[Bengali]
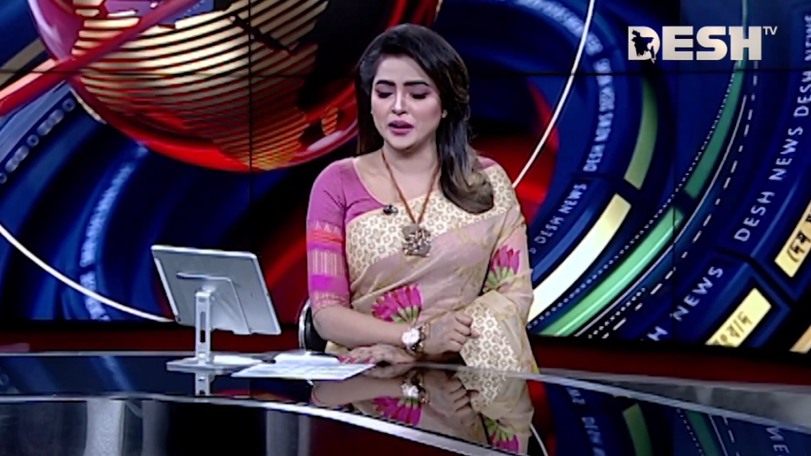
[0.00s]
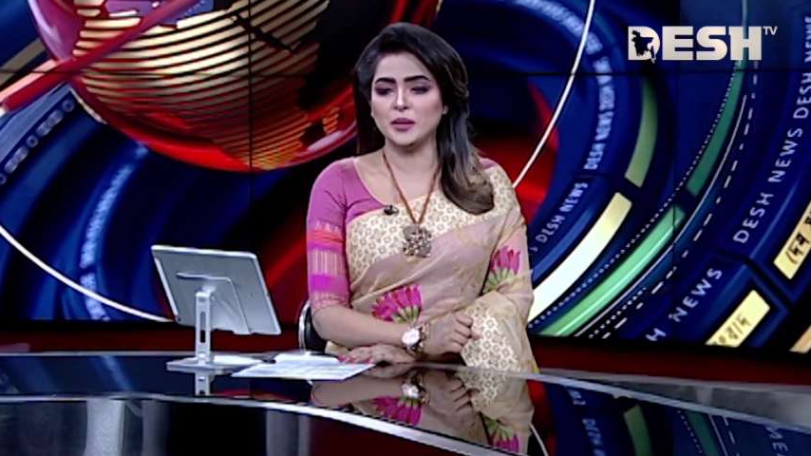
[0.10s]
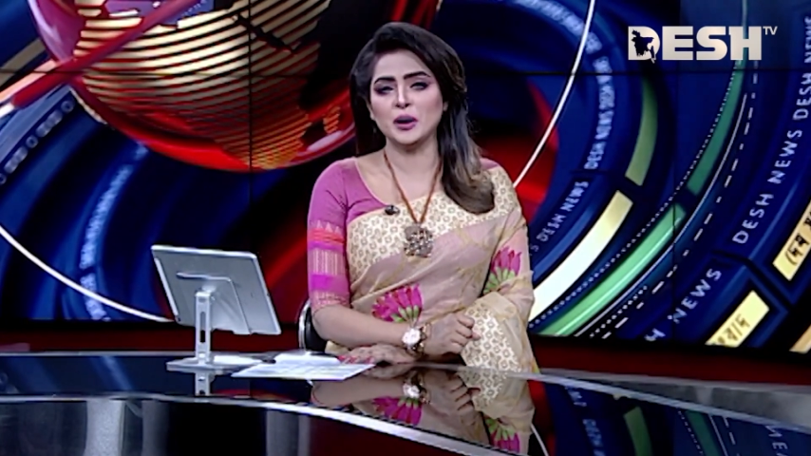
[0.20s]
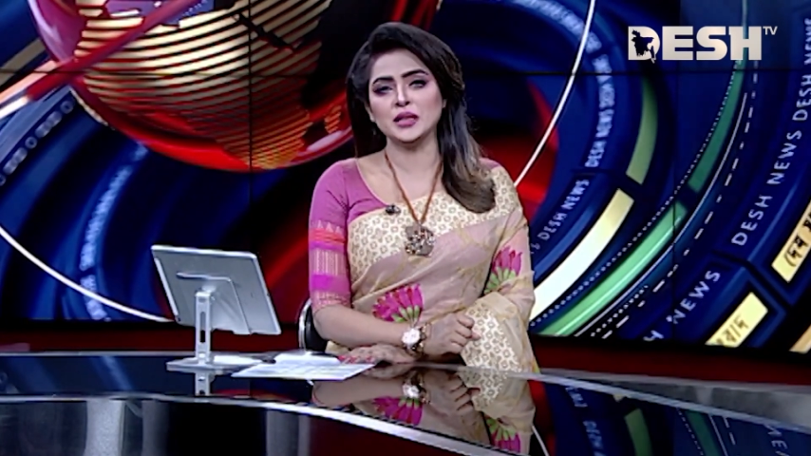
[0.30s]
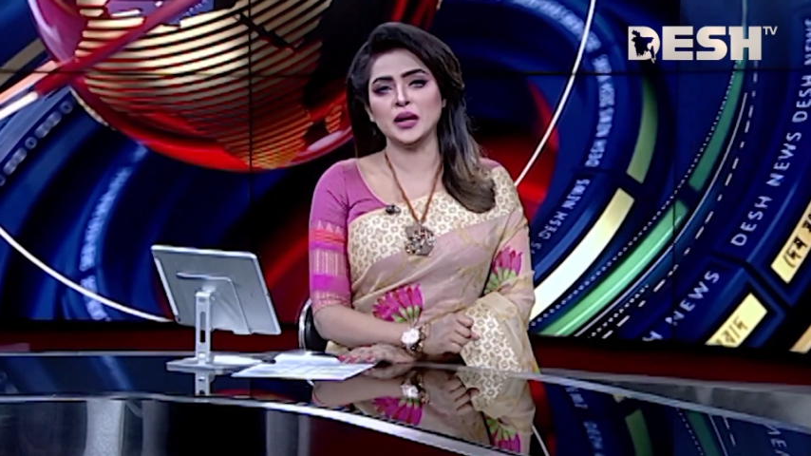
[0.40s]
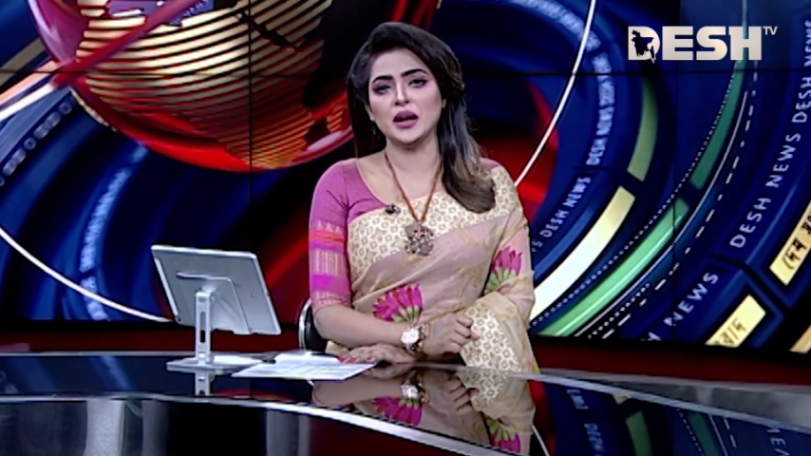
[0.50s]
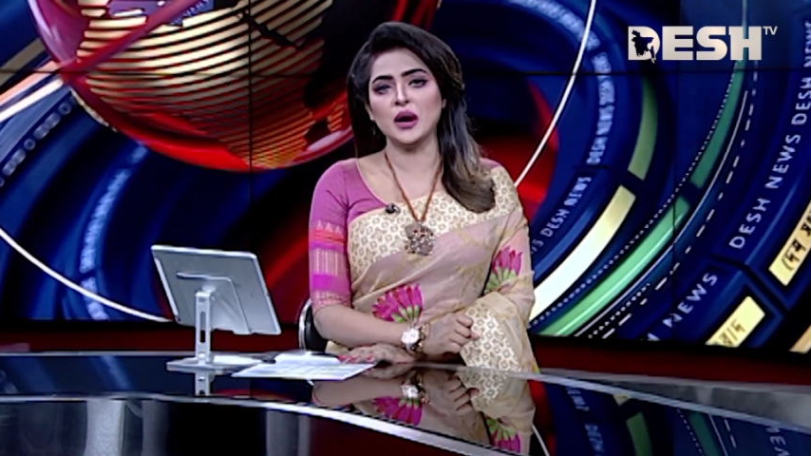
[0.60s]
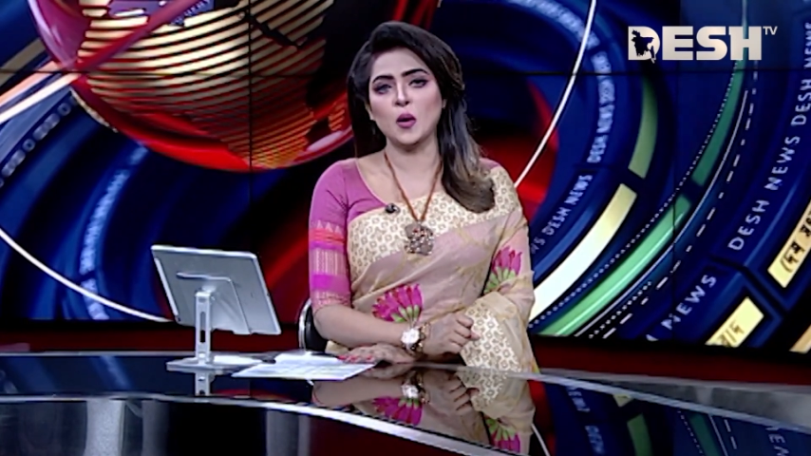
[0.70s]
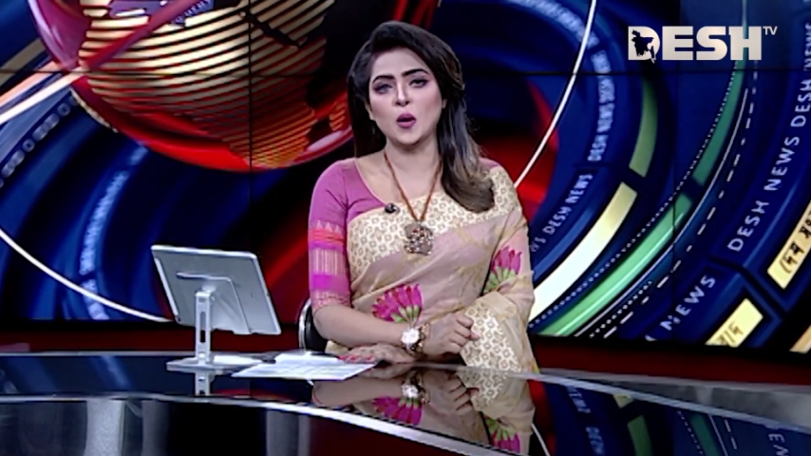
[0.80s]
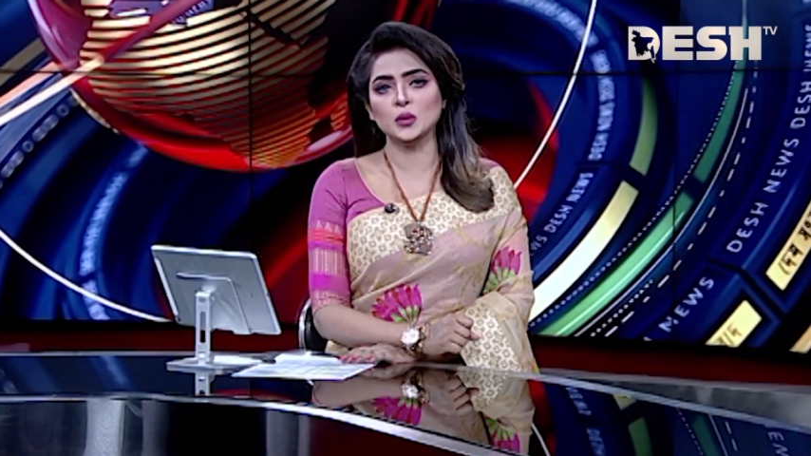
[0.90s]
নির্মাতারা
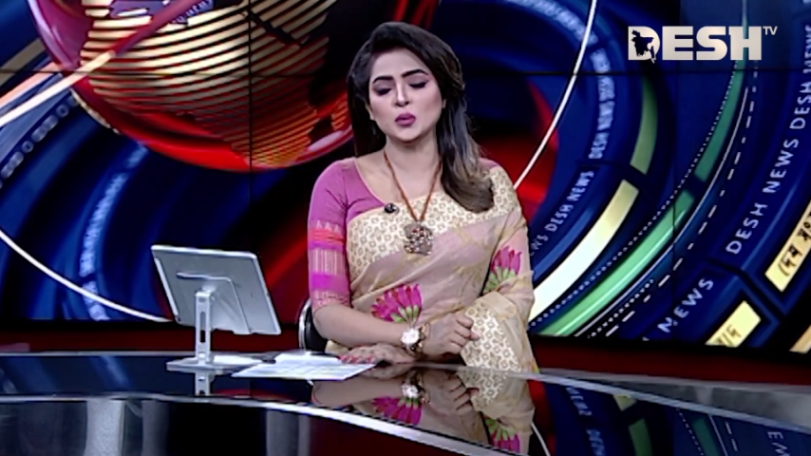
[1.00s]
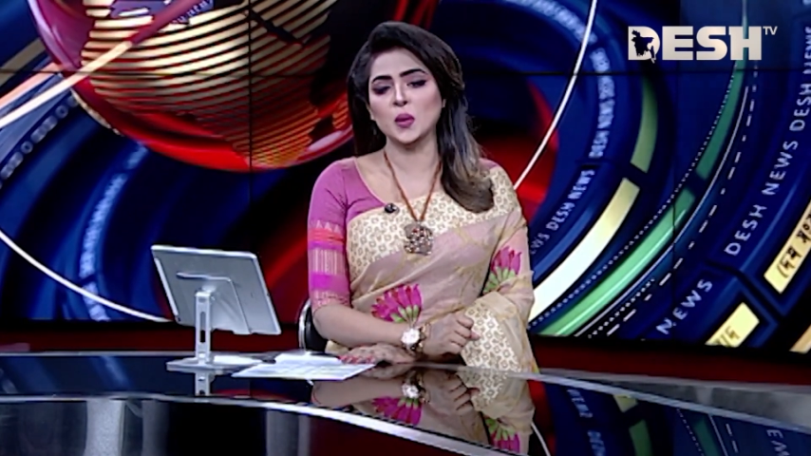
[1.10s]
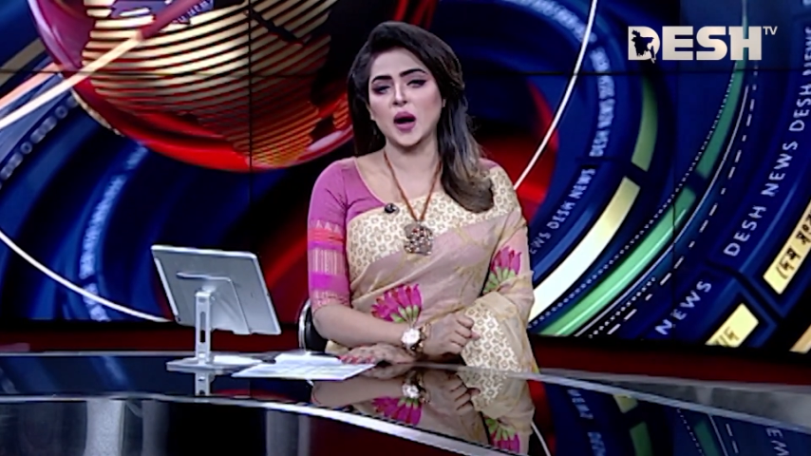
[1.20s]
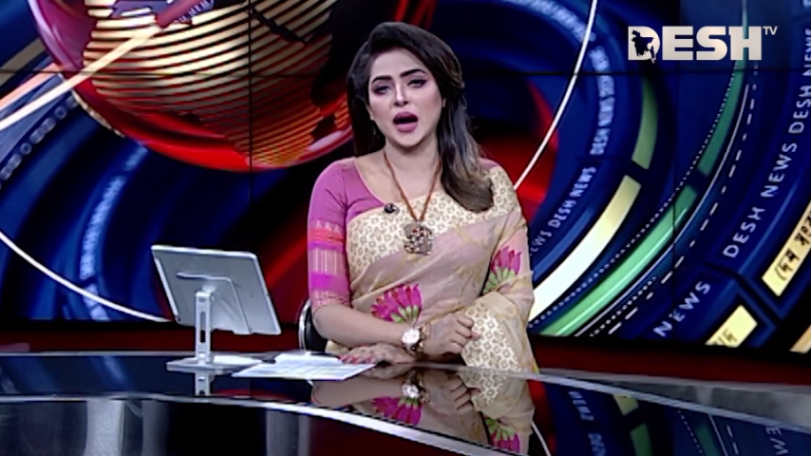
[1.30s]
অর্থ